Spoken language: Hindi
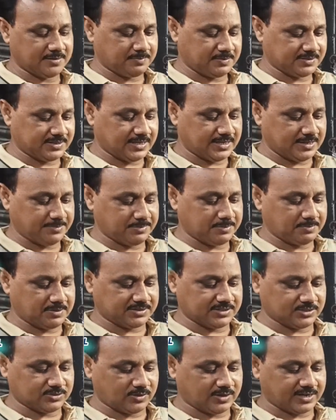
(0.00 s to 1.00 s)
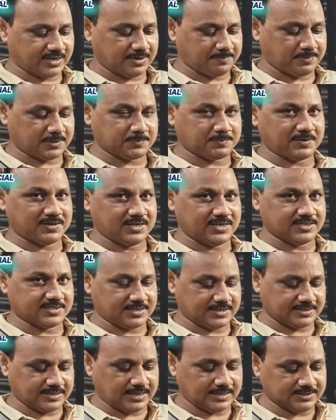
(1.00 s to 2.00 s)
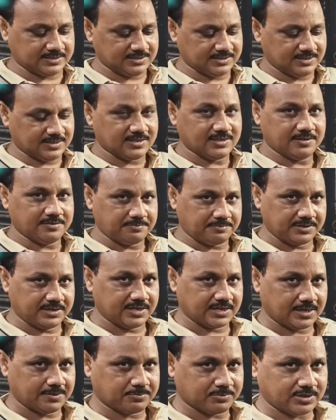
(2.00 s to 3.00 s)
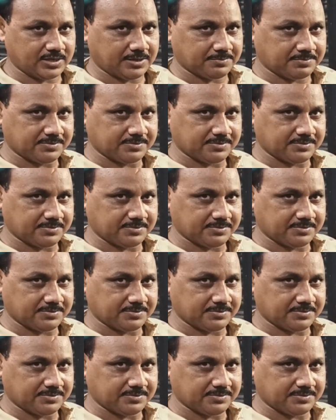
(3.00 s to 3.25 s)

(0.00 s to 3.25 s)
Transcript: साढ़े पंद्रह हजार में बत्तीस सौ अठारह पचपन लेंस के साथ मिलेगा आपको